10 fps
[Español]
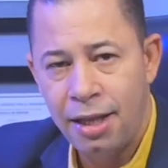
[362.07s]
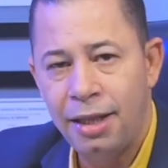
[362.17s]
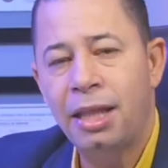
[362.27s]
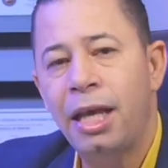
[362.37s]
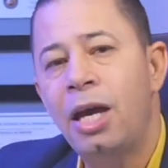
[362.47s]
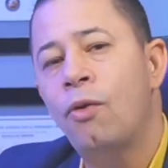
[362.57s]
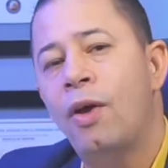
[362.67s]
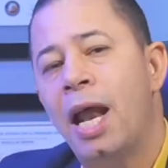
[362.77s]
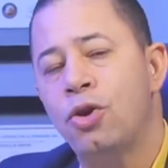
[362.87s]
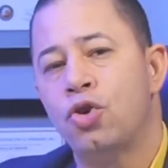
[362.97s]
de enero
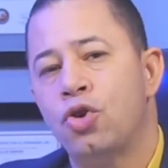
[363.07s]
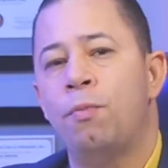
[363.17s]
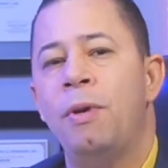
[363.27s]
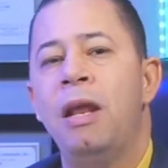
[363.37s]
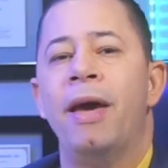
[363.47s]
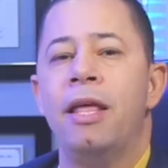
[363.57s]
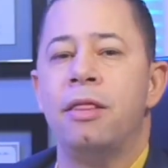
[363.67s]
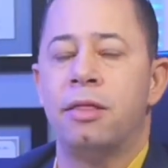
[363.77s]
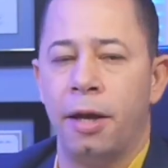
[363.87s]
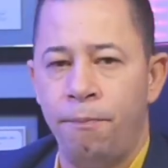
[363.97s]
del año
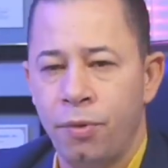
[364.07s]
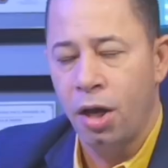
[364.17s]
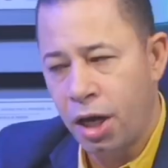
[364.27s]
2020.